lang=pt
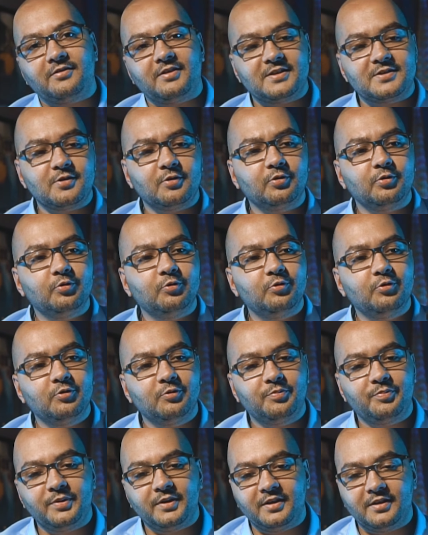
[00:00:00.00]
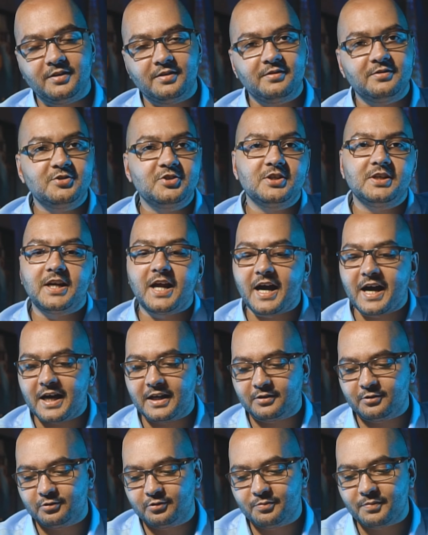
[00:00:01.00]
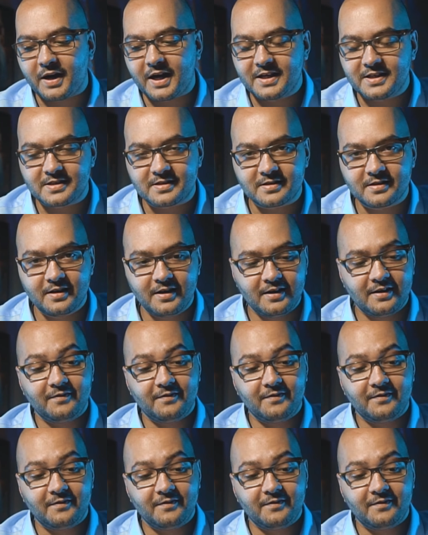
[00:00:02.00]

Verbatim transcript: fazer o loop, girar, tudo mais.